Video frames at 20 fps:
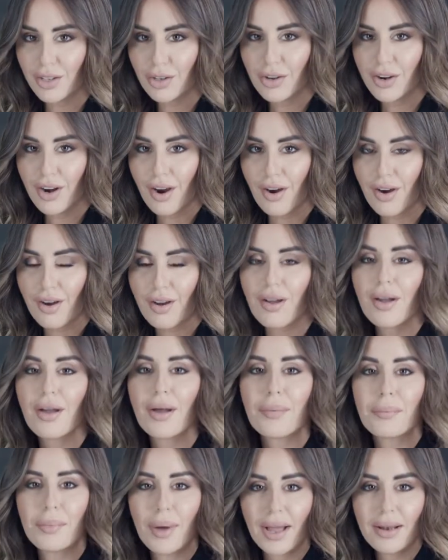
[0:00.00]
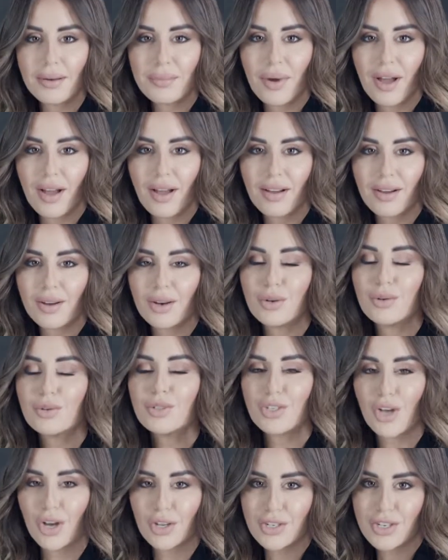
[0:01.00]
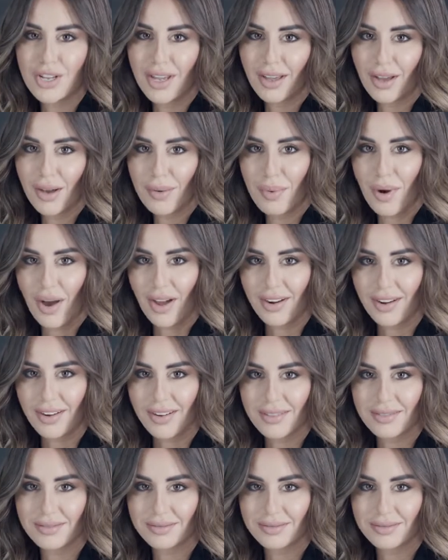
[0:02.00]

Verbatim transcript: لوران بالما ودولتشي ان جابانا